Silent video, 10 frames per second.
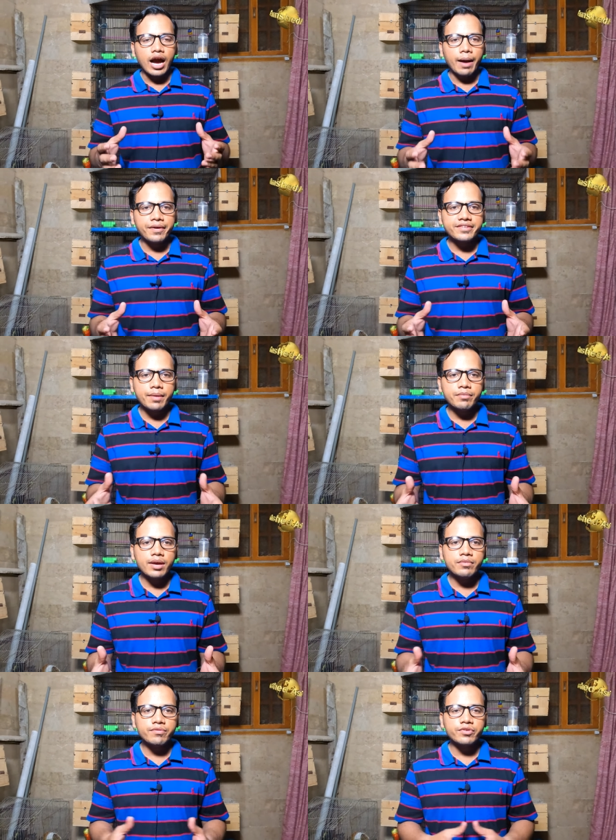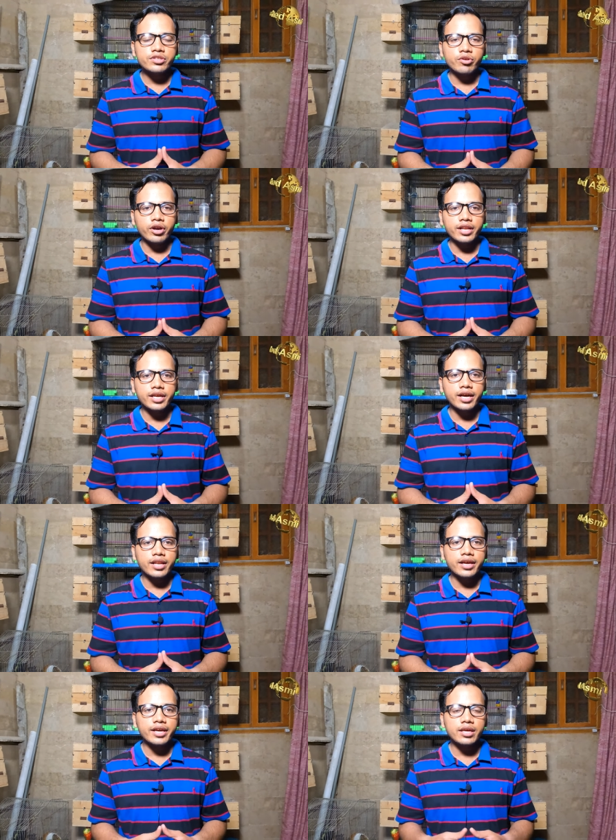आपके सामने हमने फ़िश ऑयल
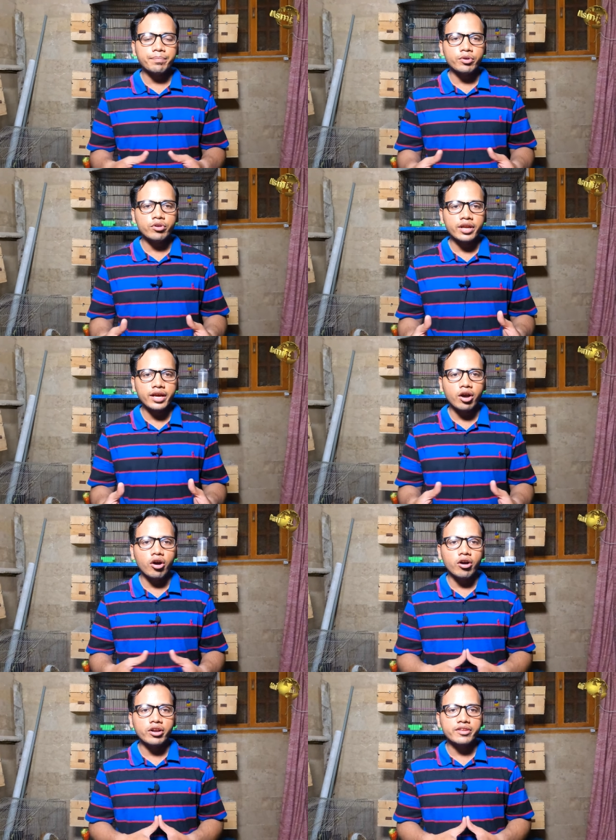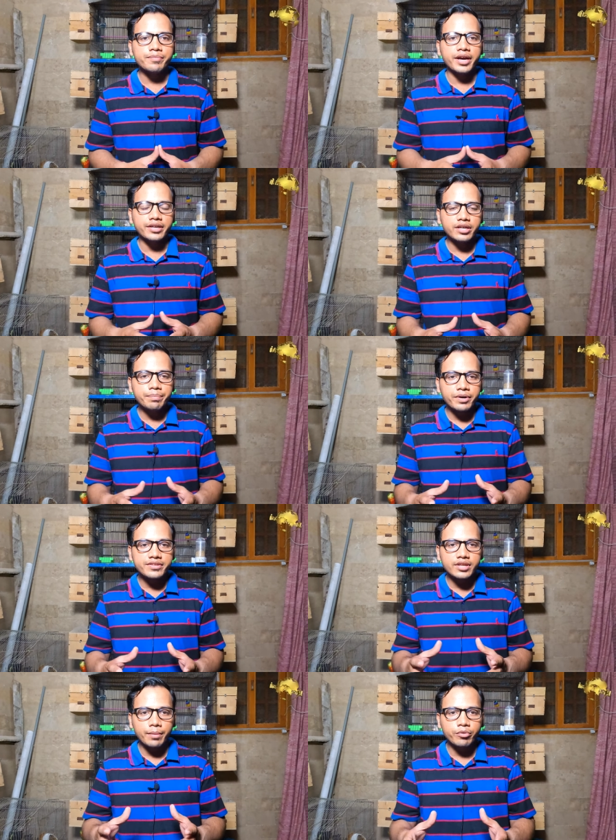निकाला है ये प्योर है और इसमें हंड्रेड
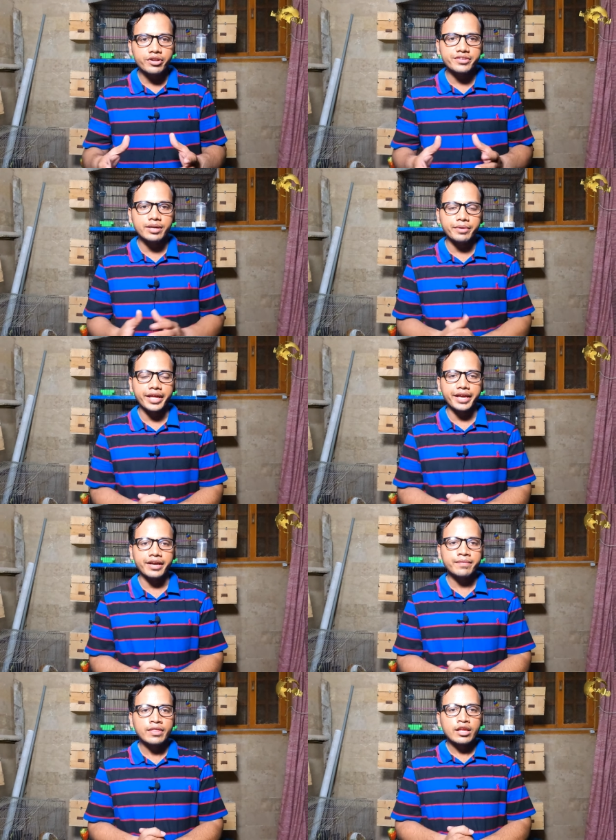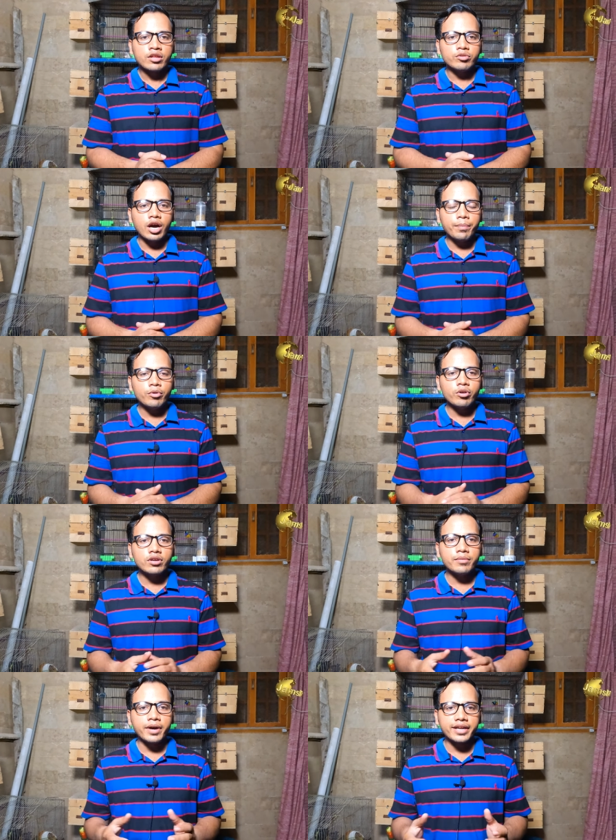परसेंट आपको रिज़ल्ट मिलेंगे तो आप
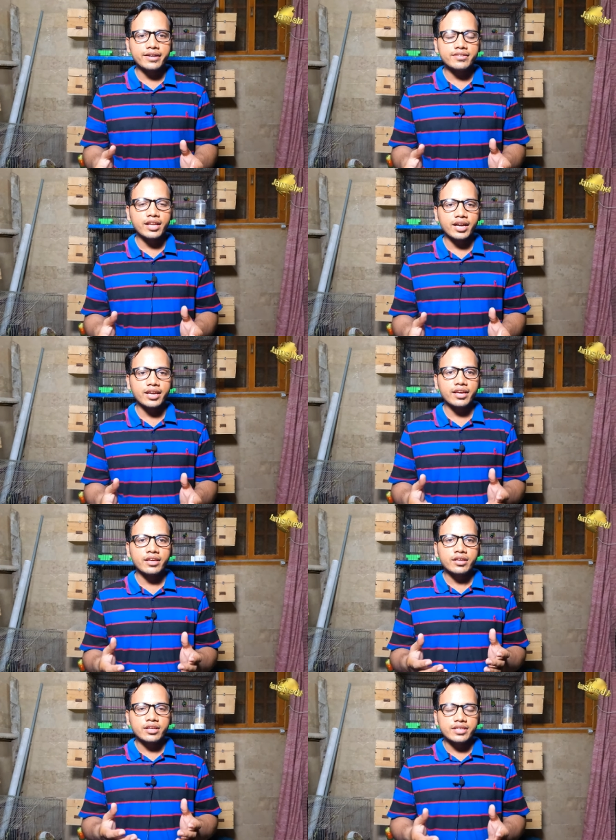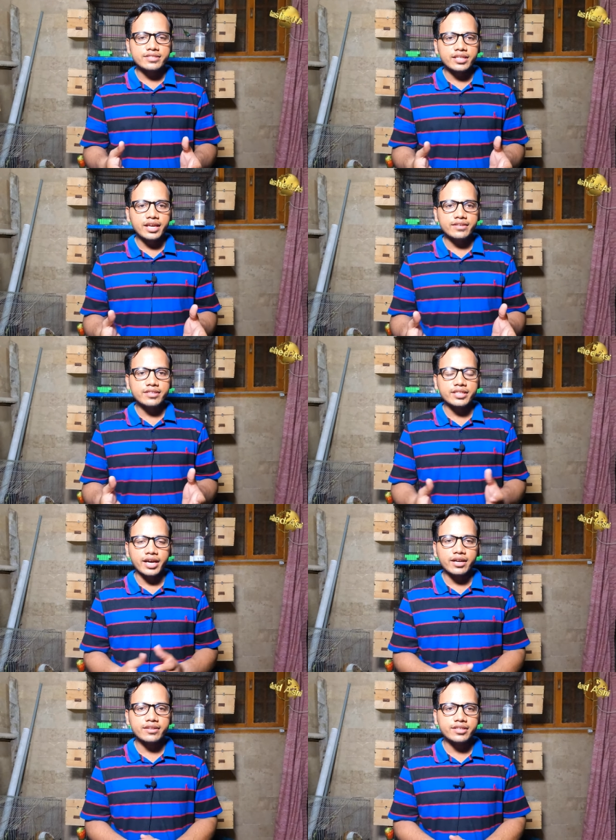लोग मार्केट से ला के इस तरीके से
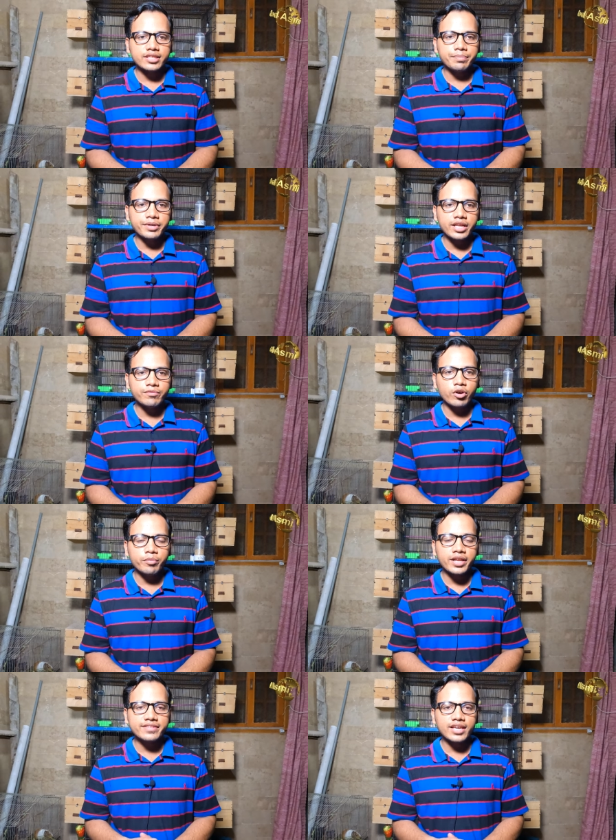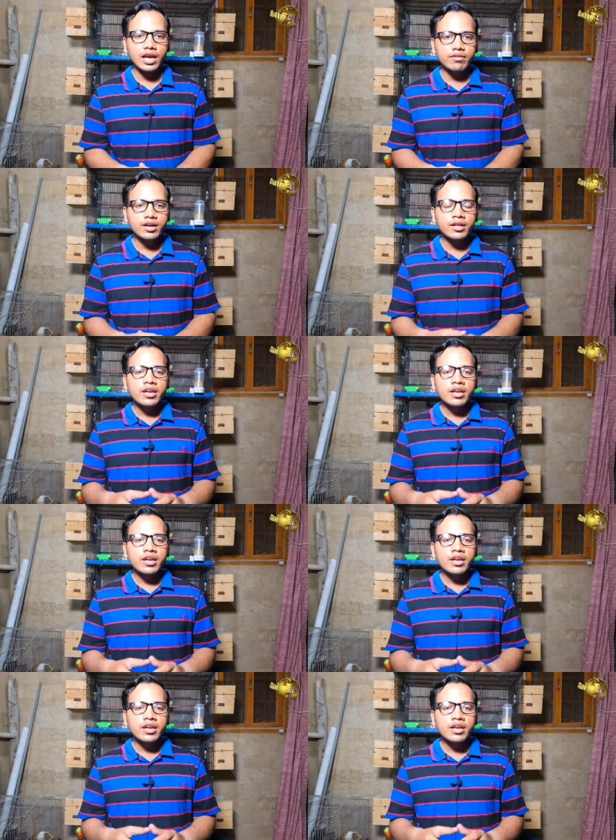तैयार कर सकते हैं ब्रीडिंग फार्मूला इसके अलावा